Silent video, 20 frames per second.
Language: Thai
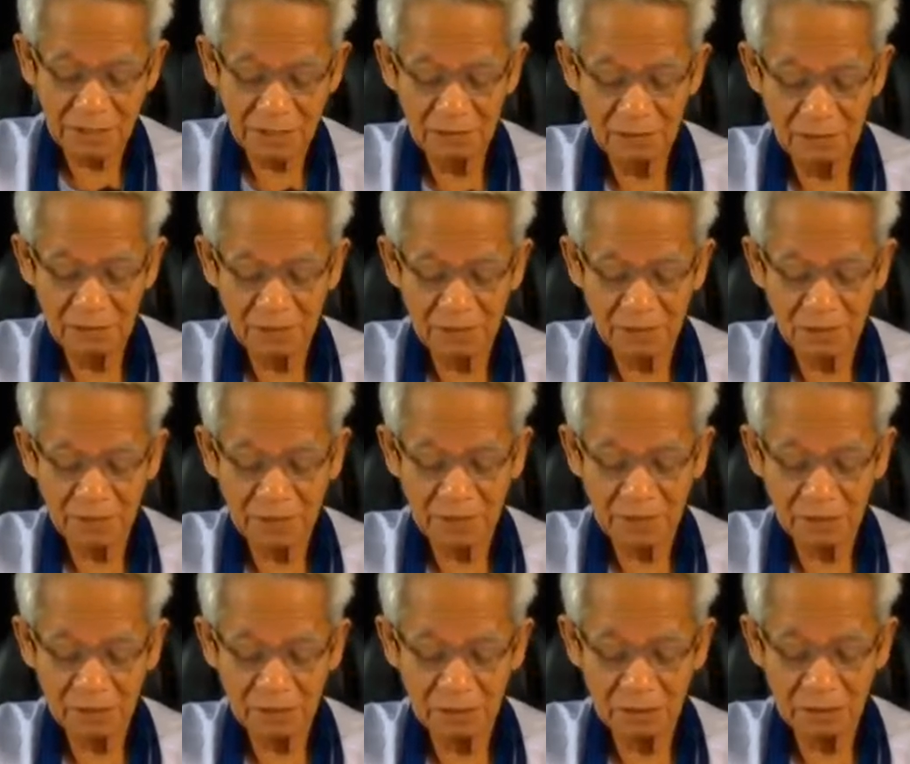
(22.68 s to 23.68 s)
ฟังให้ดีนะ
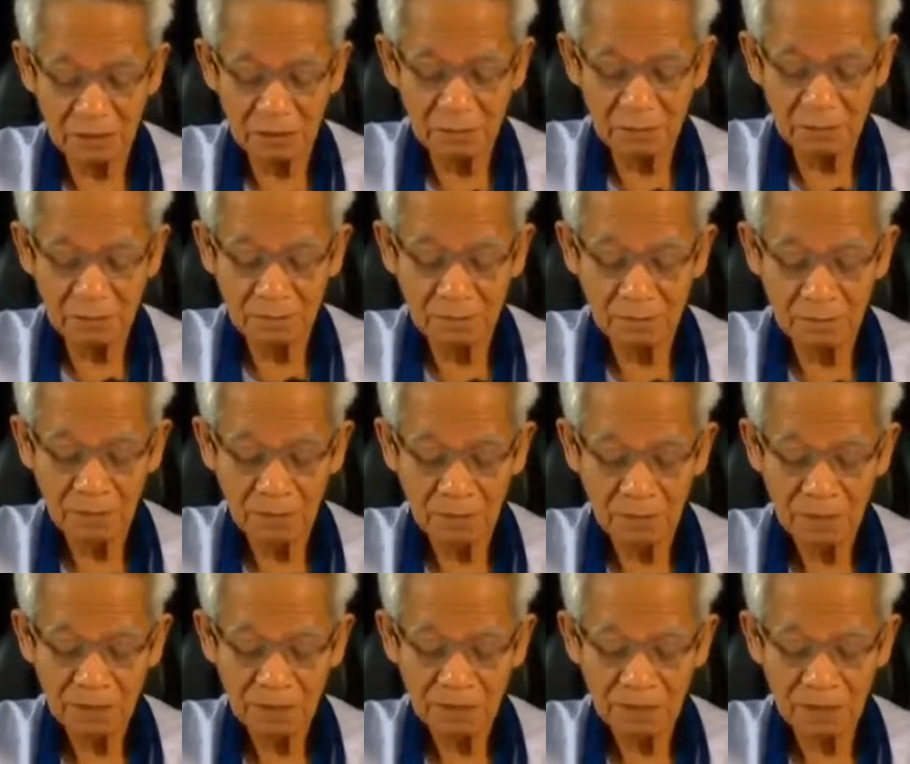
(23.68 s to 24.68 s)

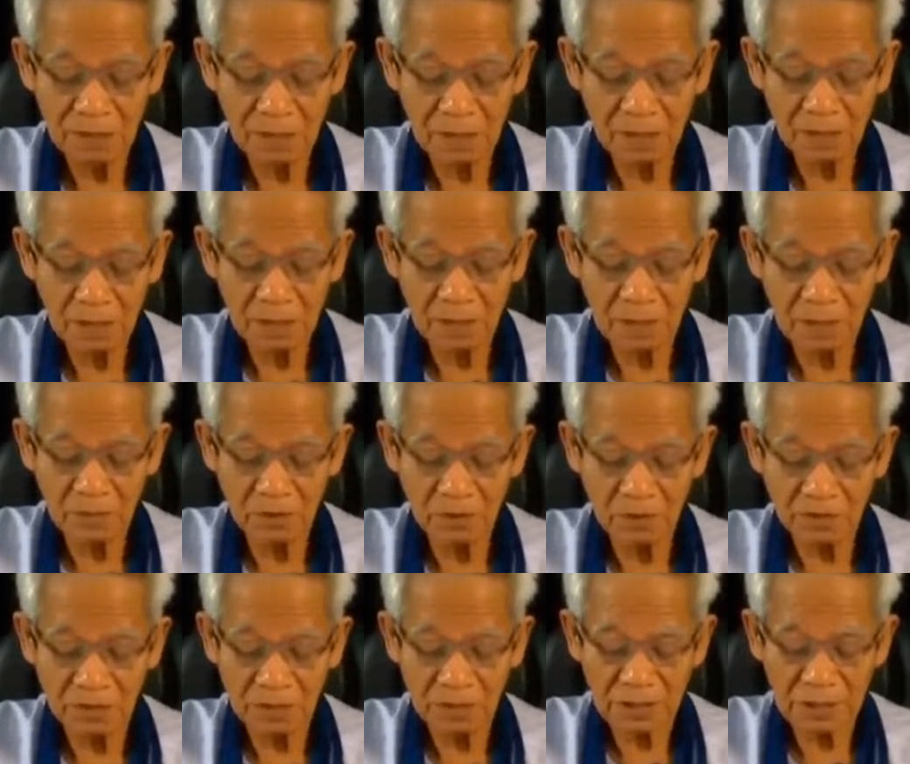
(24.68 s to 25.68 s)
น้ำคำแรกก็
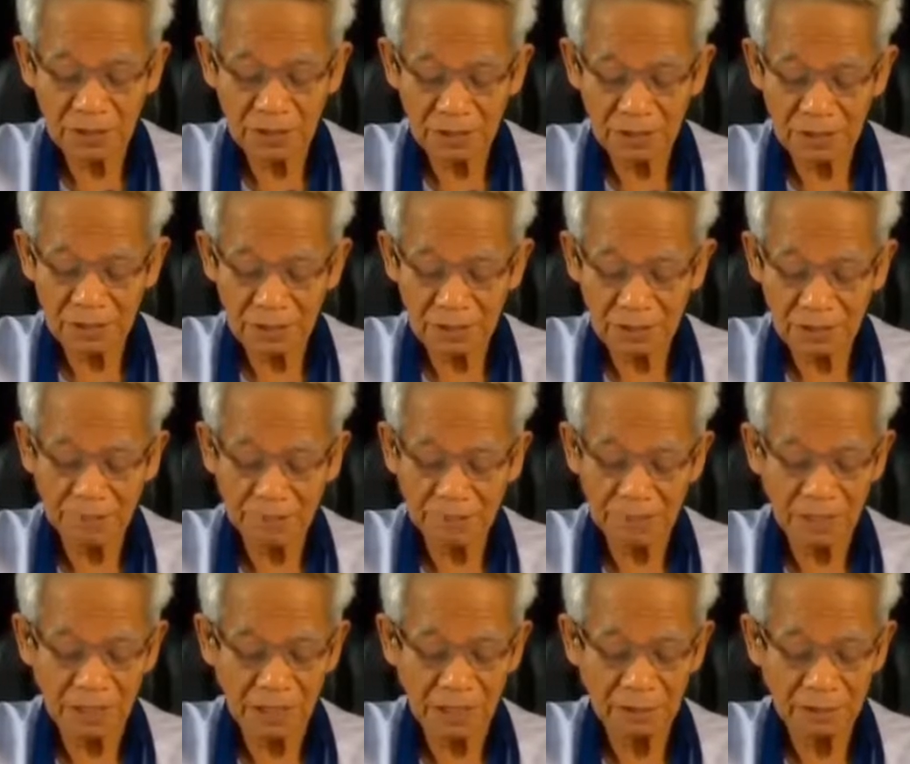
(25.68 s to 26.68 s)
คือน้ำไม่บ
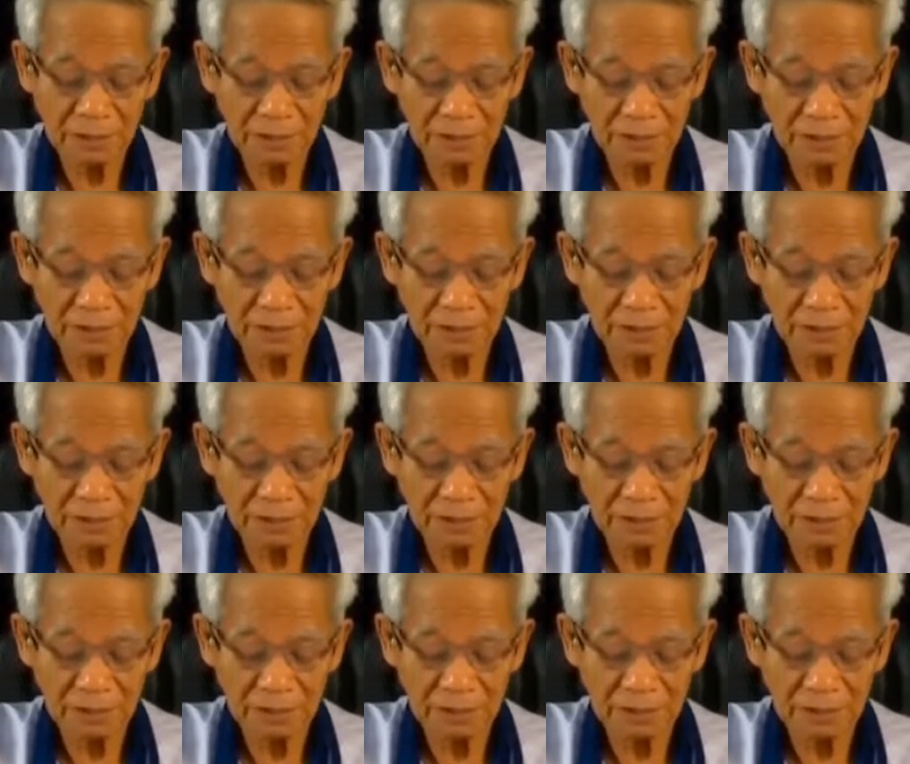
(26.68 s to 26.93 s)
ริสุทธิ์